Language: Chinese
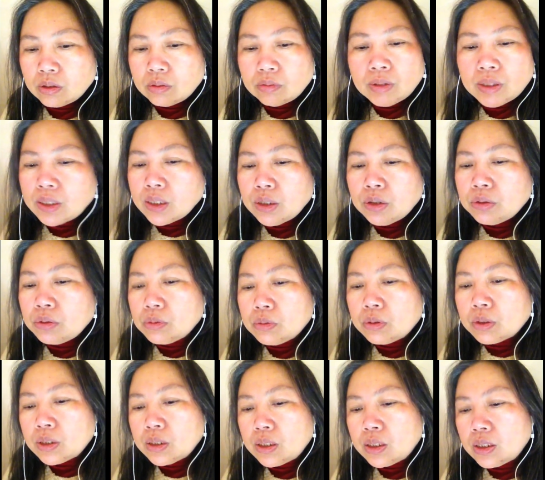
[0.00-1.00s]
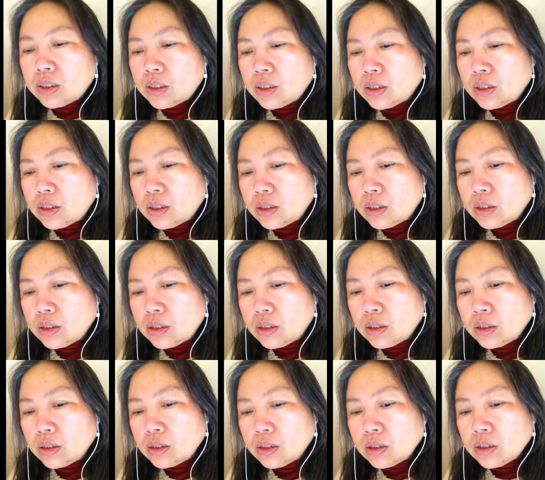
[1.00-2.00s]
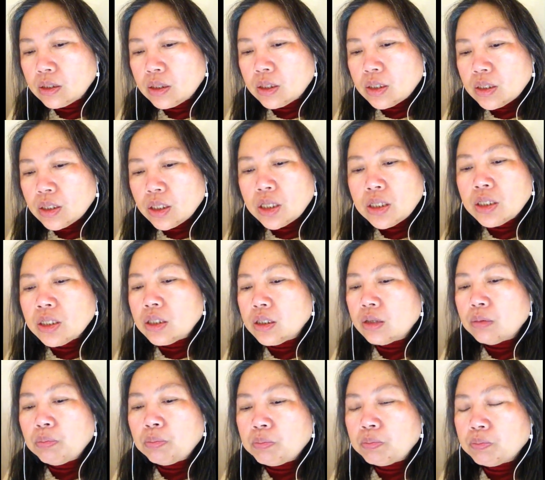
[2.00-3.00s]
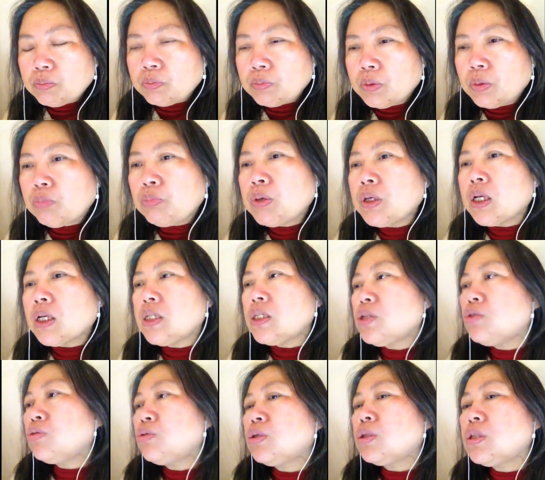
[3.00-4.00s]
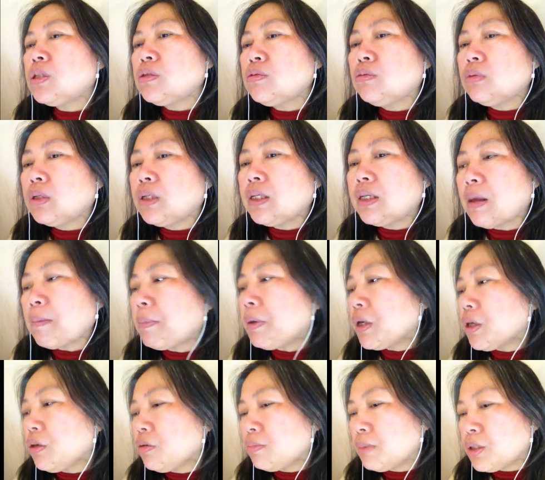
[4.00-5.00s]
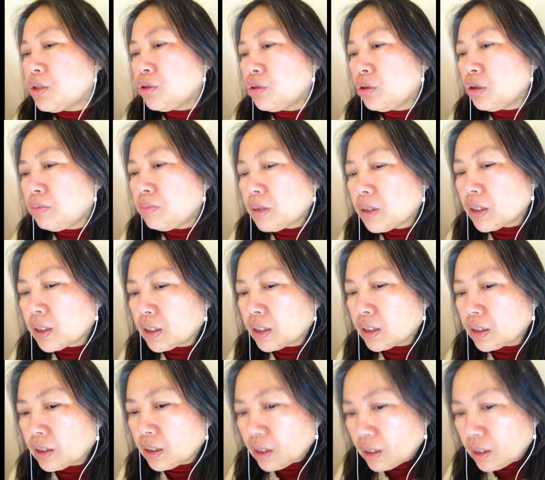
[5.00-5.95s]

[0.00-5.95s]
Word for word: 反正我的前景能，那不可能说是我的男朋友嘛，绝对不可能。